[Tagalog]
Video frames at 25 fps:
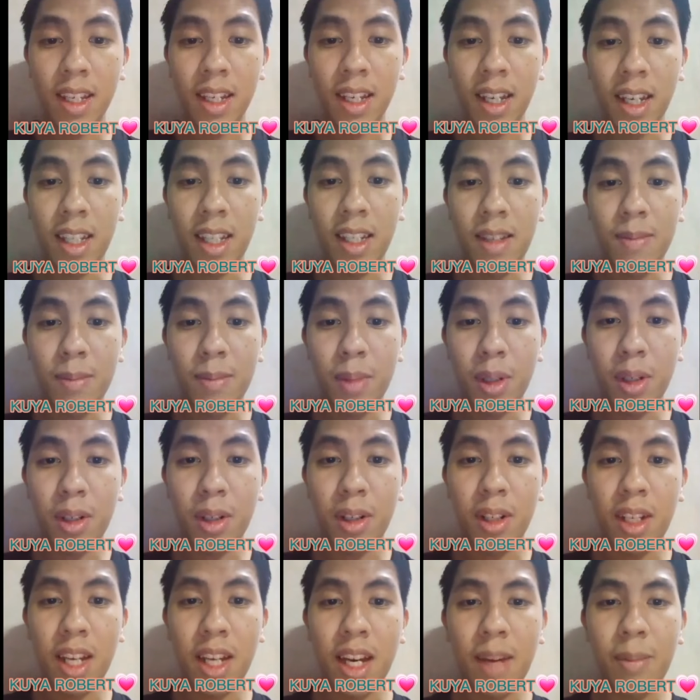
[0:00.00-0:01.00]
Hi,
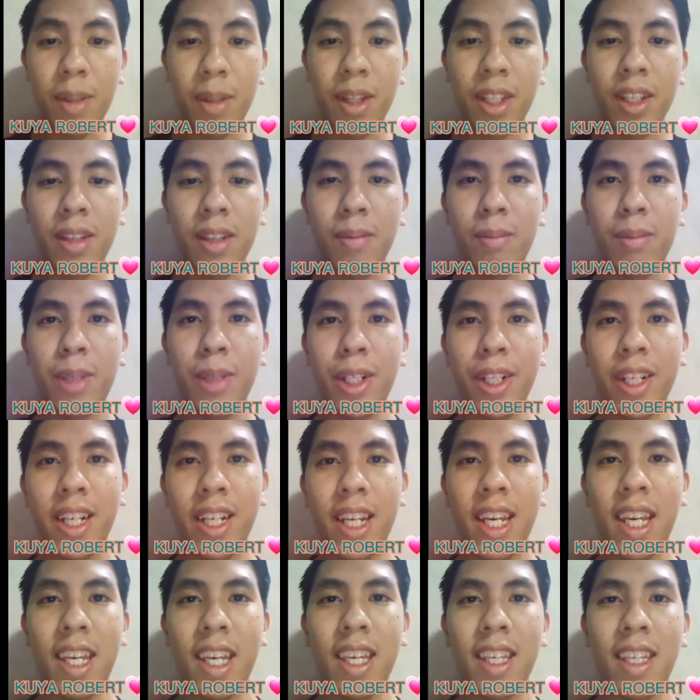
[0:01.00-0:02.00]
Dimple! Happy 10th
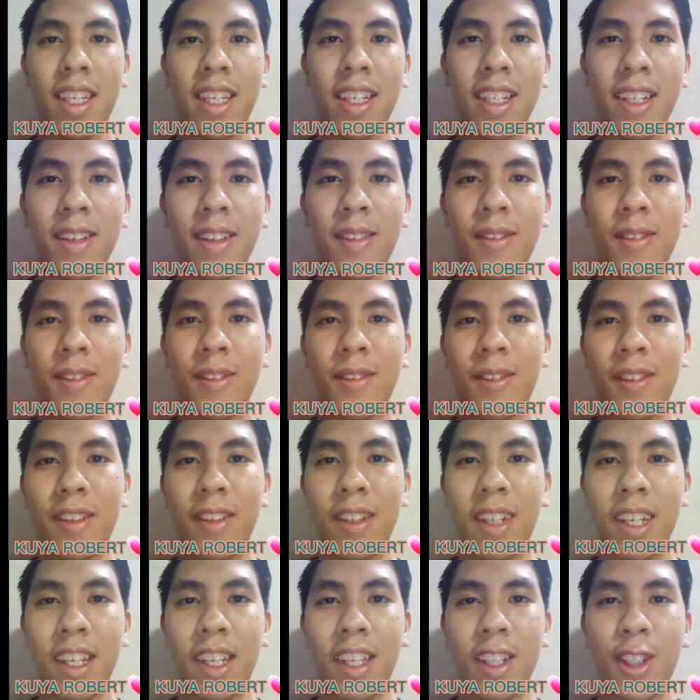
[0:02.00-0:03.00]
birthday!
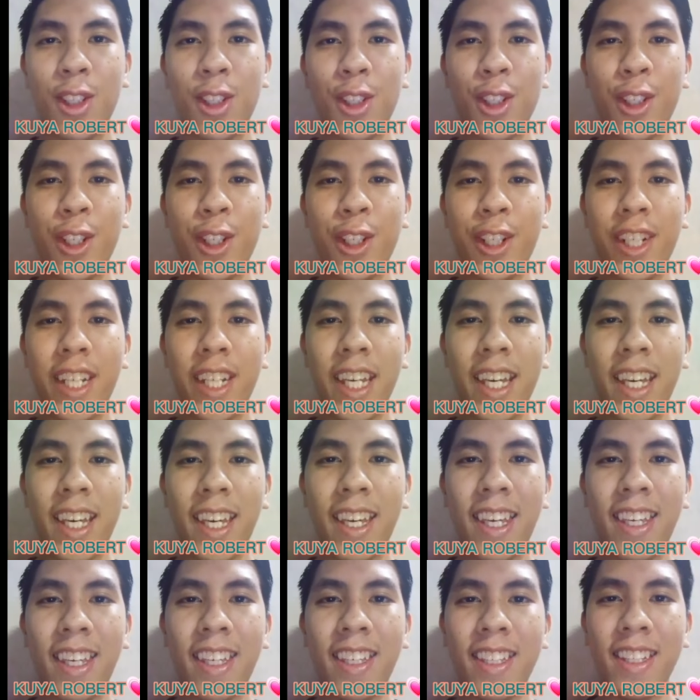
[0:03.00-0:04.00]
Enjoy your
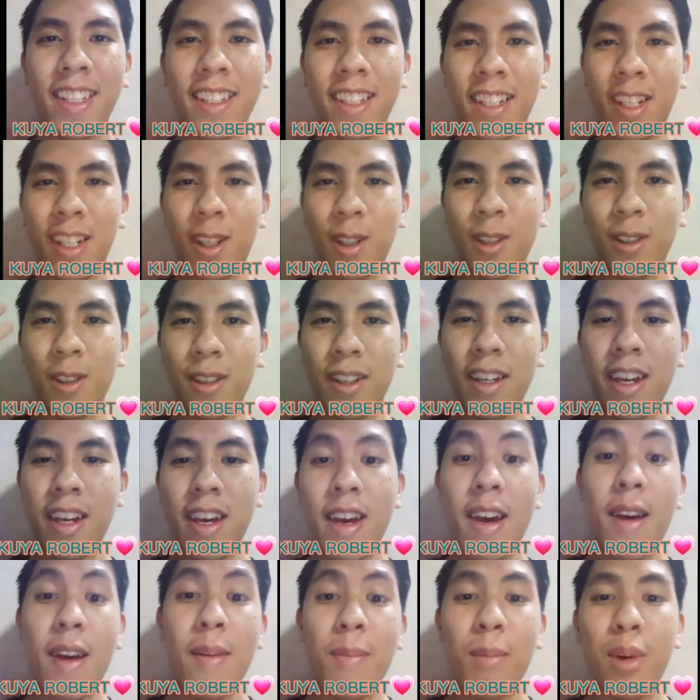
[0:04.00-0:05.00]
day. Hello.
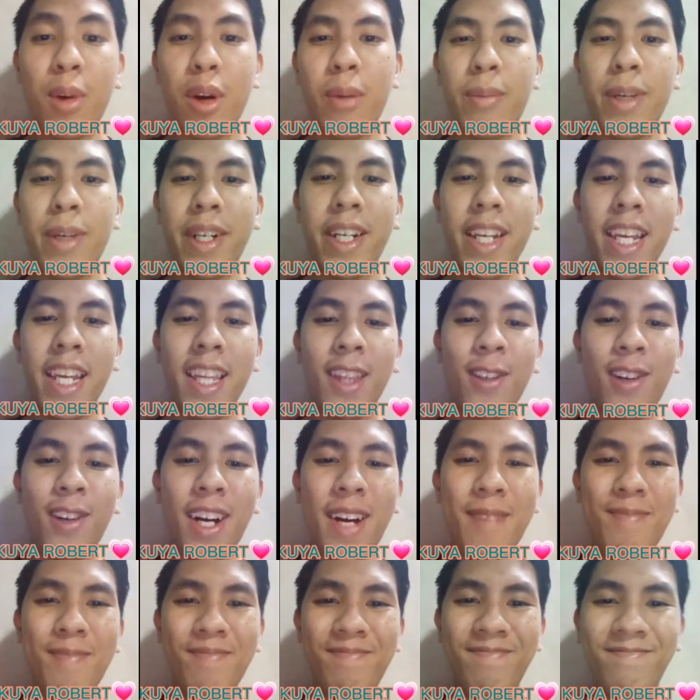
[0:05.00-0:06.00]
More birthday to
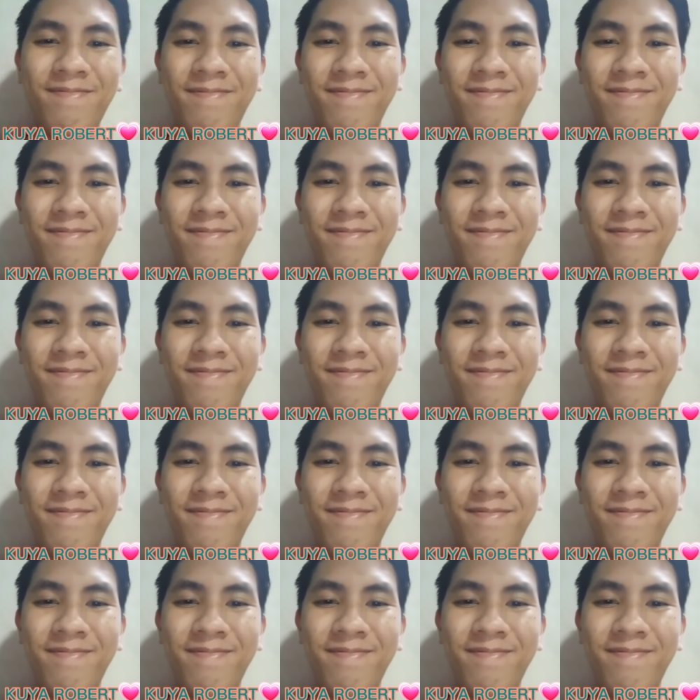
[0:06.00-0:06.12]
come.